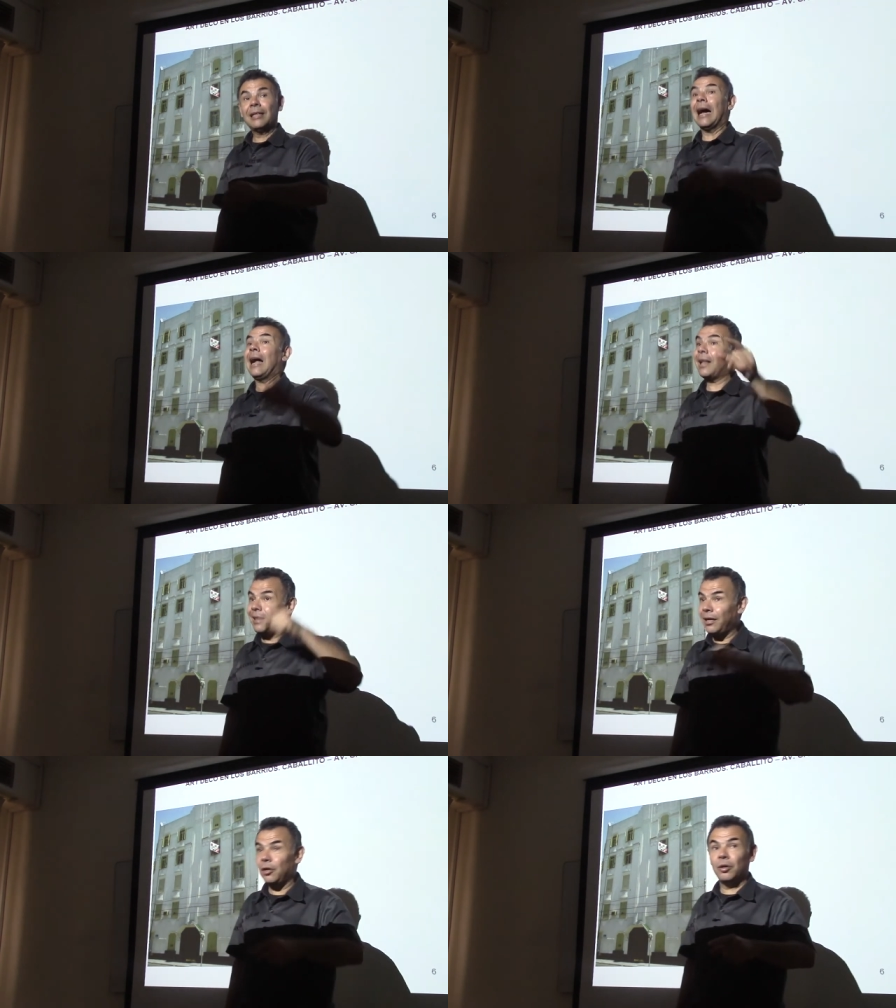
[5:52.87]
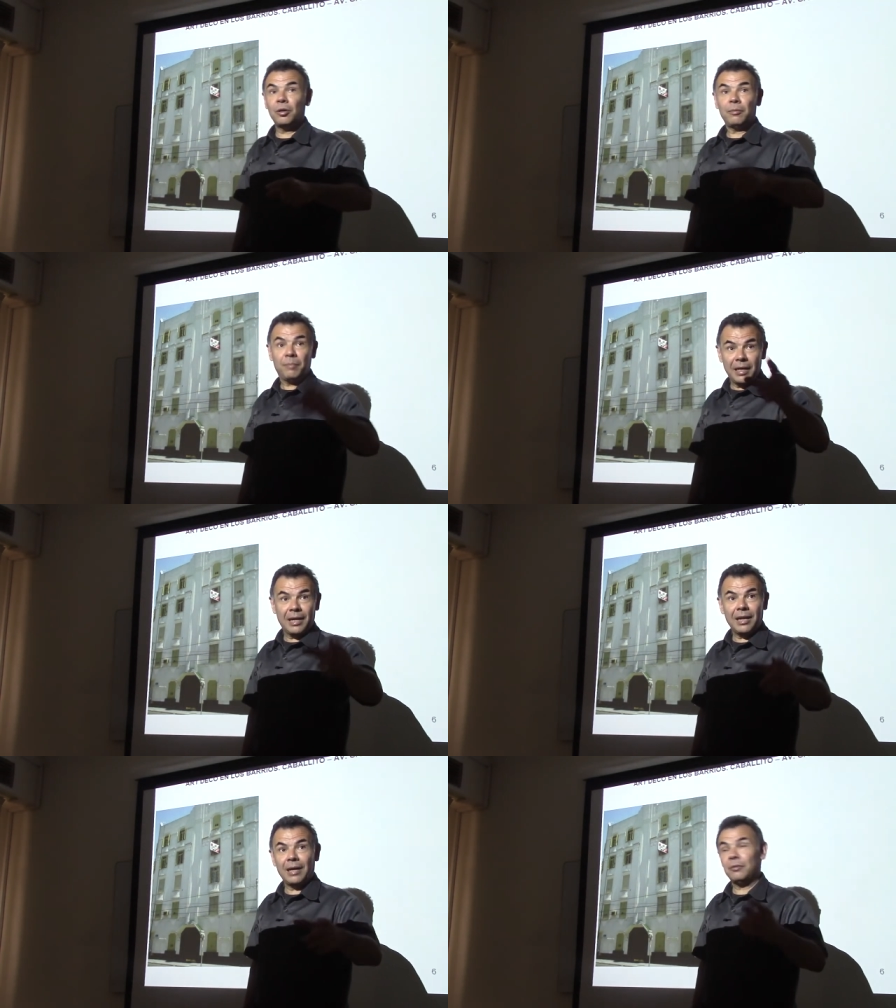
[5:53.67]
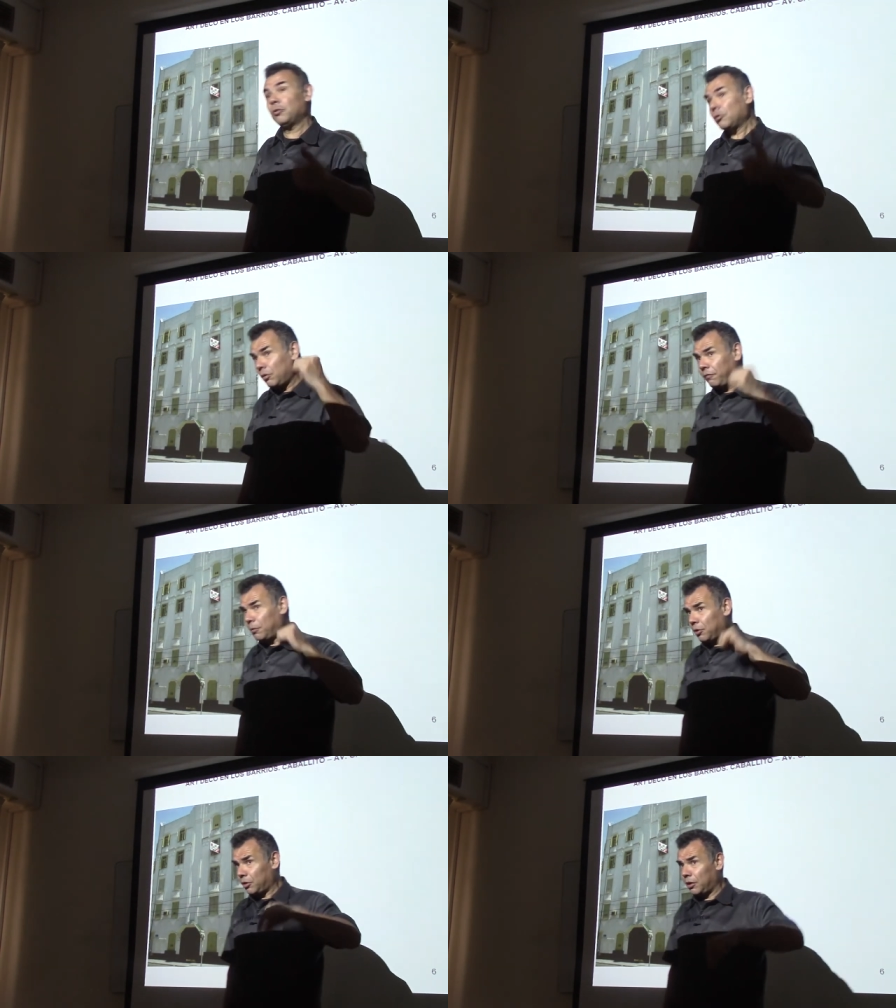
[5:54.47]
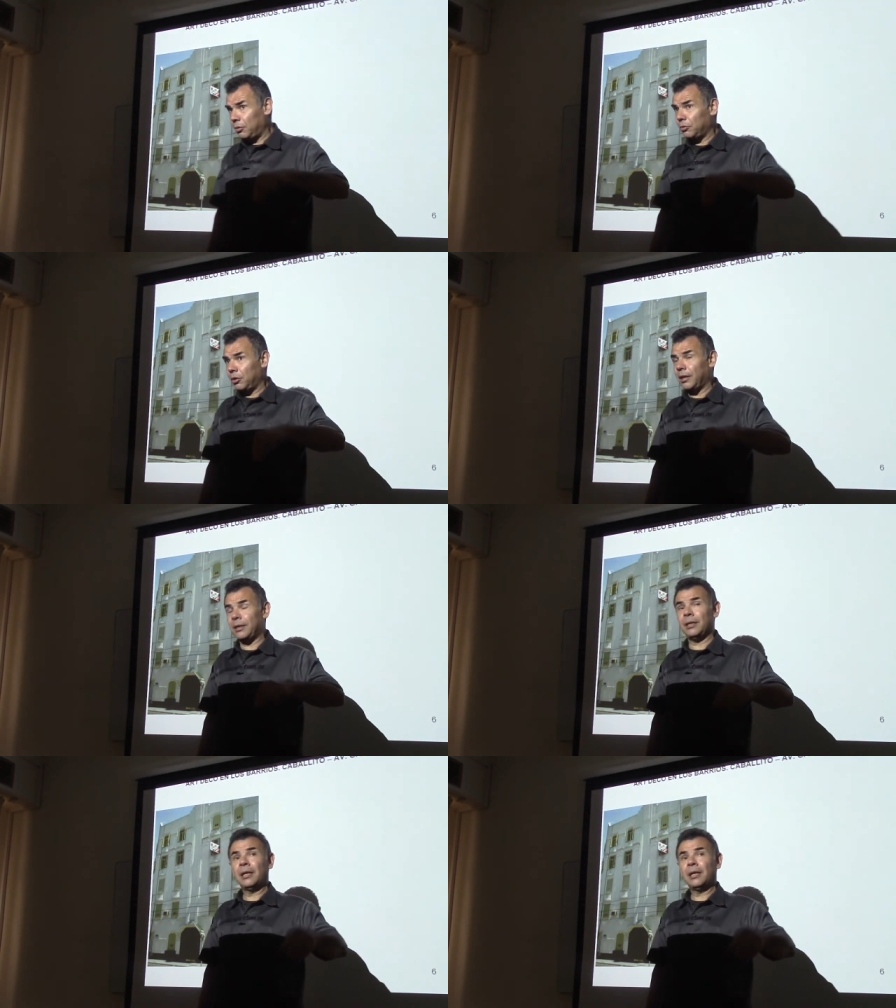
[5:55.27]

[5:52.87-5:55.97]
Ardeco, véanla, nosotros fuimos con alumnos de aquí,